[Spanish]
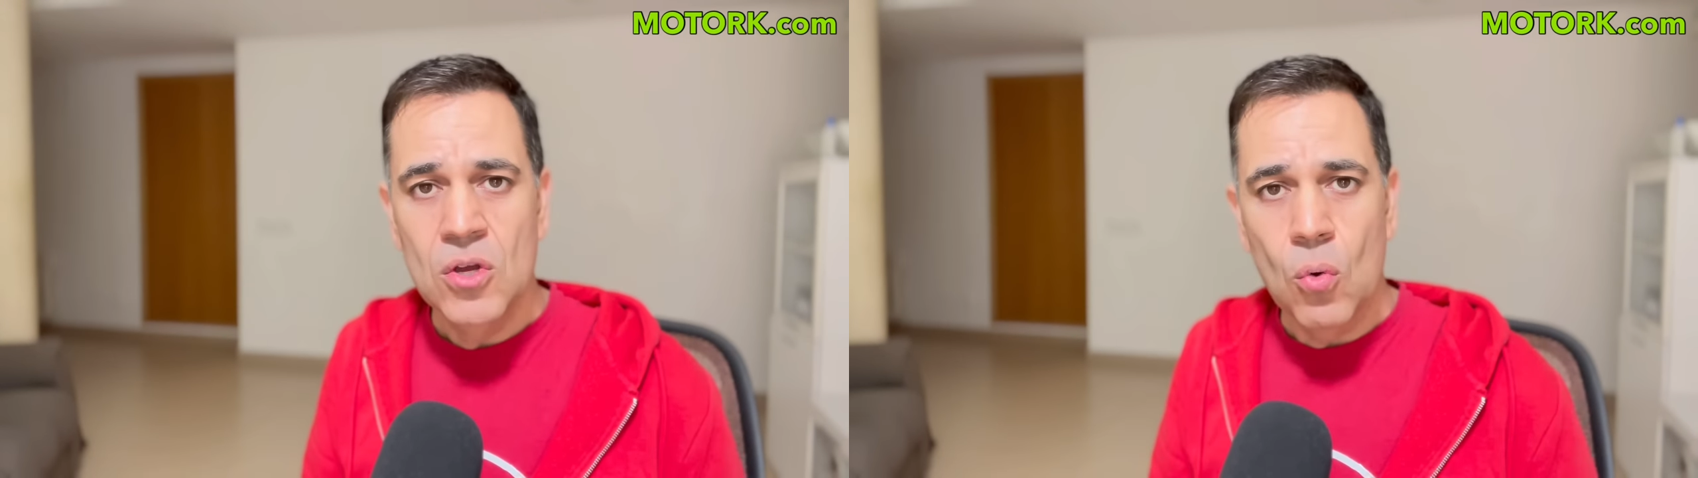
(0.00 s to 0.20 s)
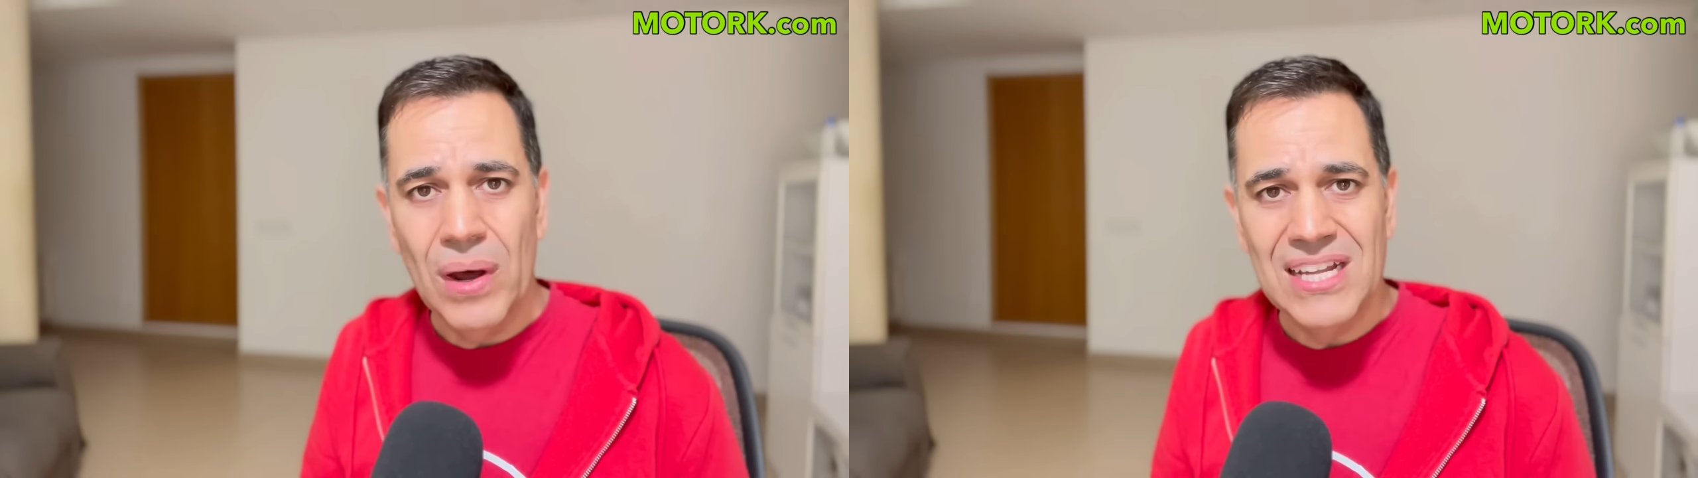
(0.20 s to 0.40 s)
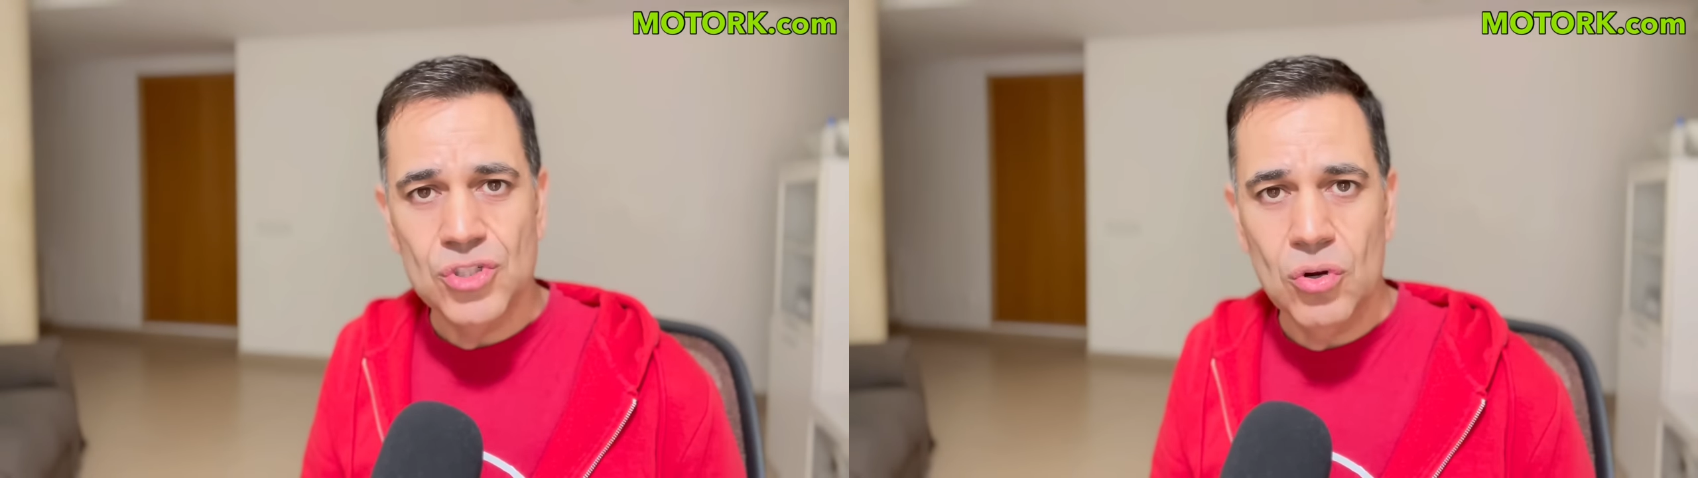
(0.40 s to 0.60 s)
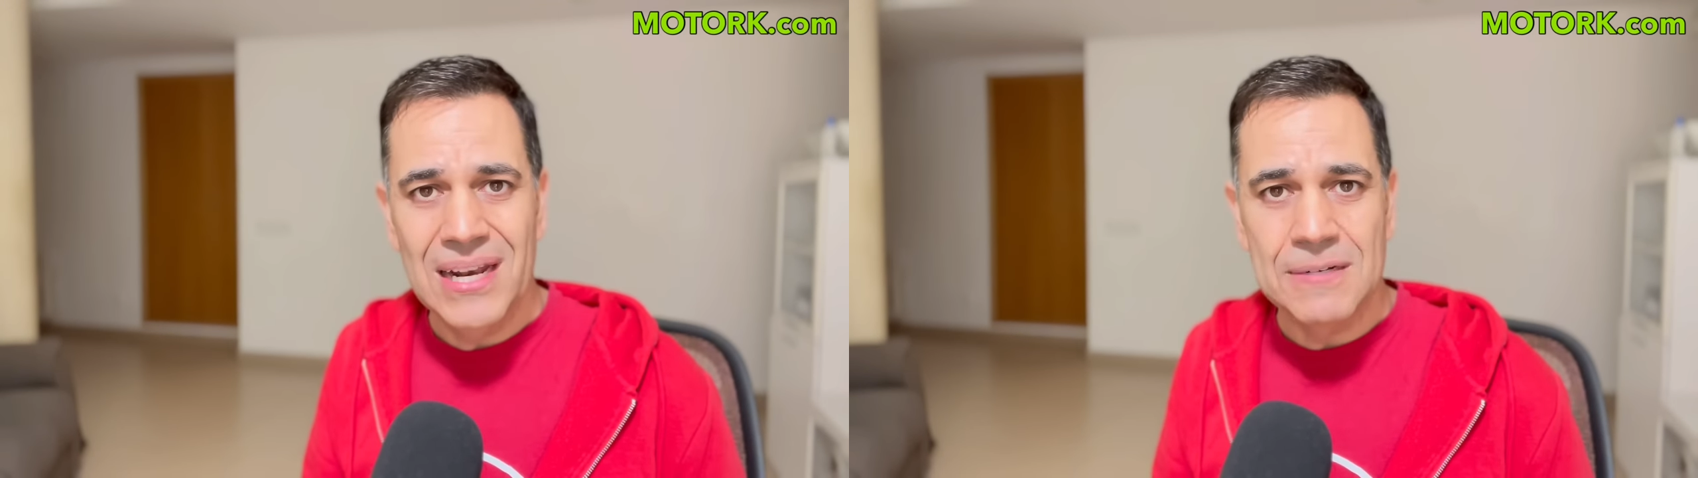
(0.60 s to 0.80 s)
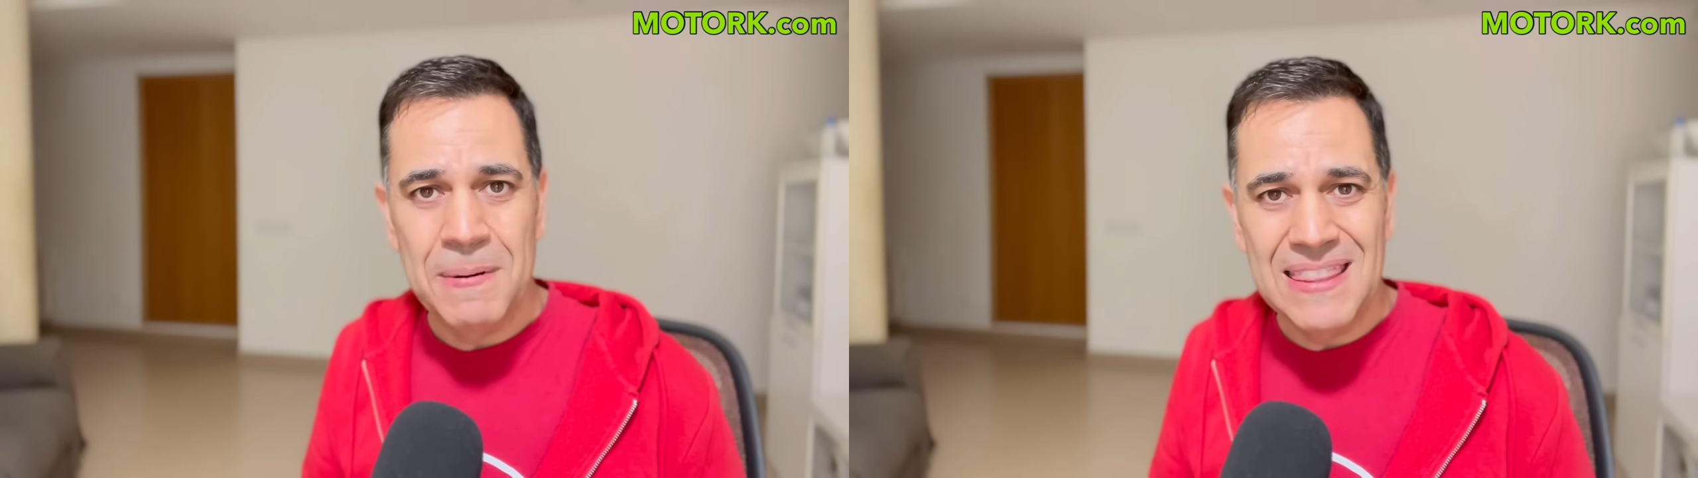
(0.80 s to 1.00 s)
cuáles son
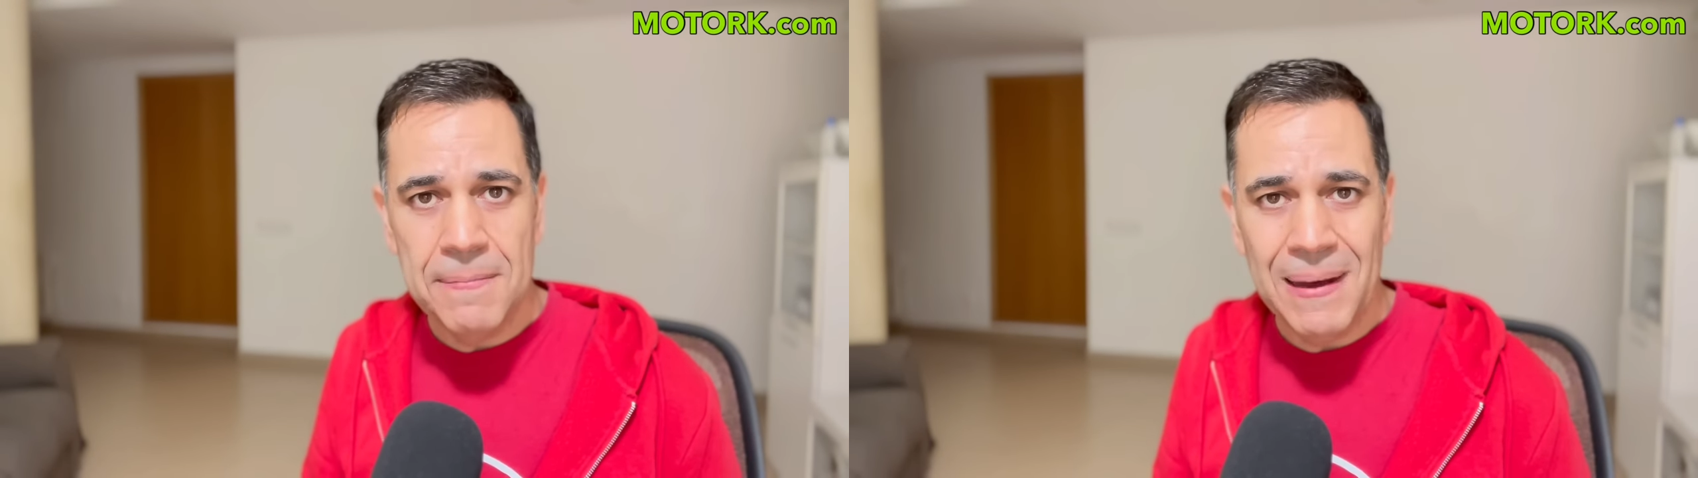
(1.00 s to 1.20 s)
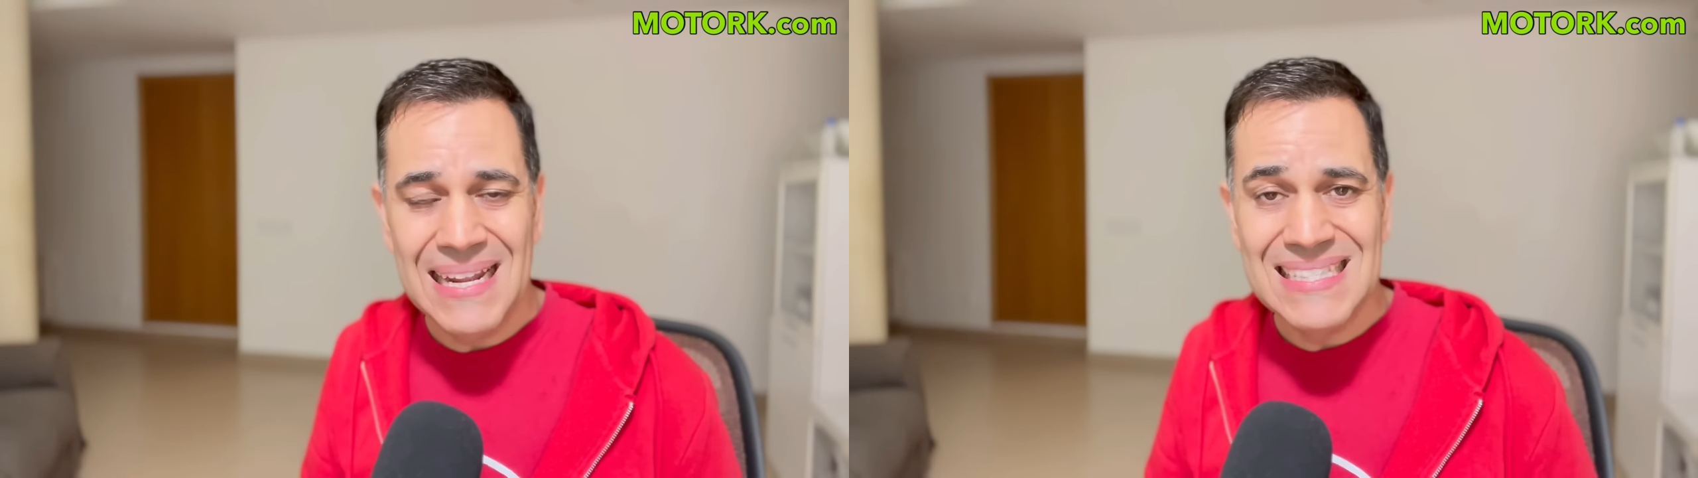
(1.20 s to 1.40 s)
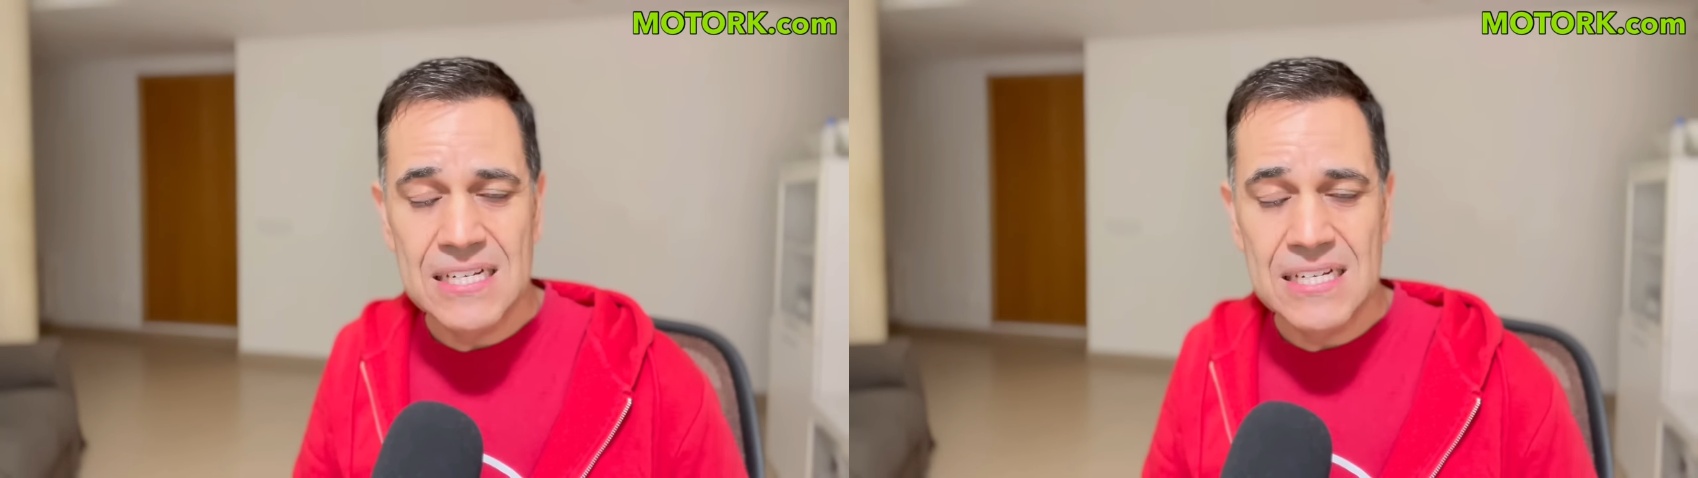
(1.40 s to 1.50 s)
las principales